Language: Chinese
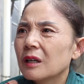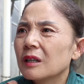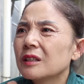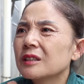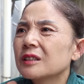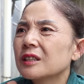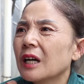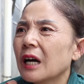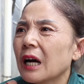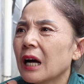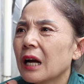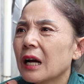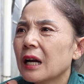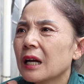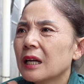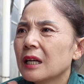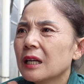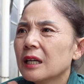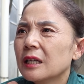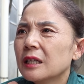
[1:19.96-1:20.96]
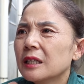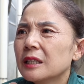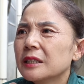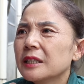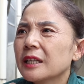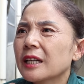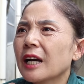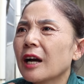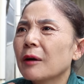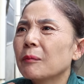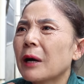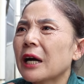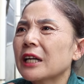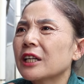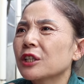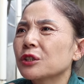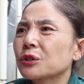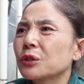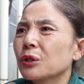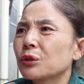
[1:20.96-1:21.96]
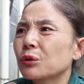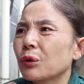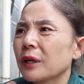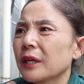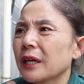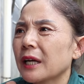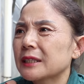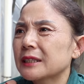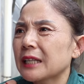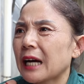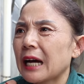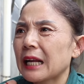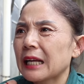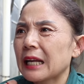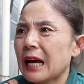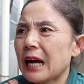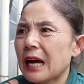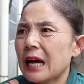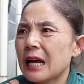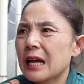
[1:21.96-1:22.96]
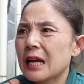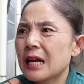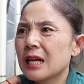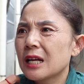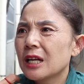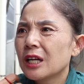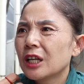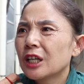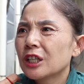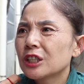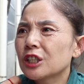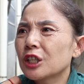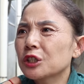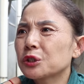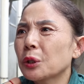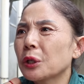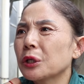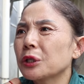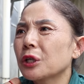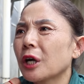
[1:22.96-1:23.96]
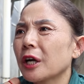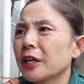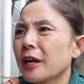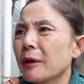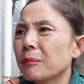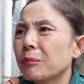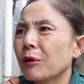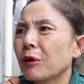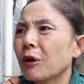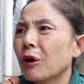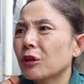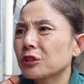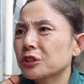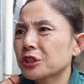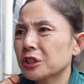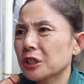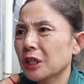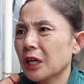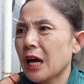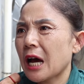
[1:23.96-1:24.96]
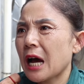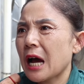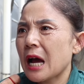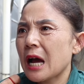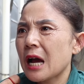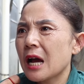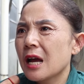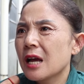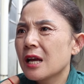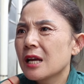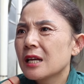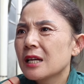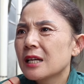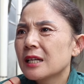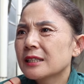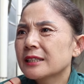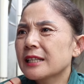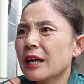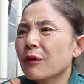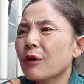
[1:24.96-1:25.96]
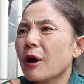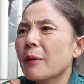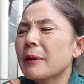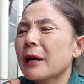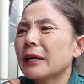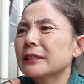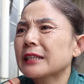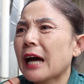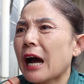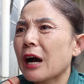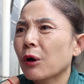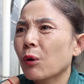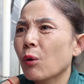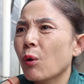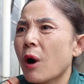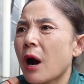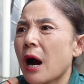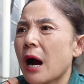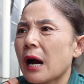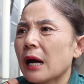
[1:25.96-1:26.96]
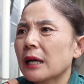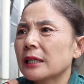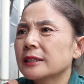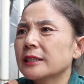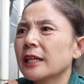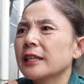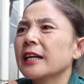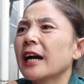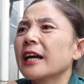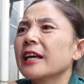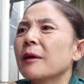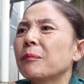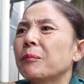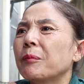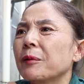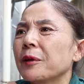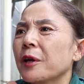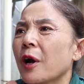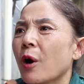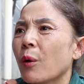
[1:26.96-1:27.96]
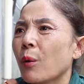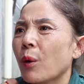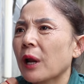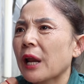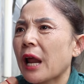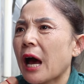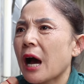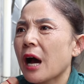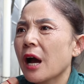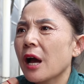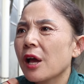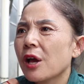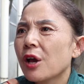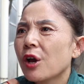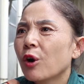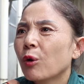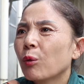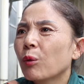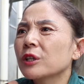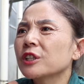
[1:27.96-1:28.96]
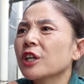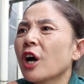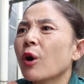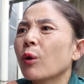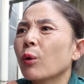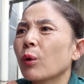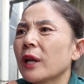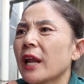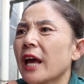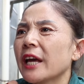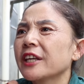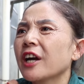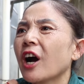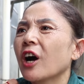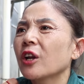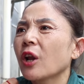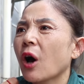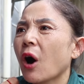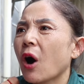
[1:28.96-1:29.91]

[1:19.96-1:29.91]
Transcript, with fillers: 儿子，你看妈这岁数也大了，这腿脚也不好使了，在外面打工啊，人家也不要我了。我想回来养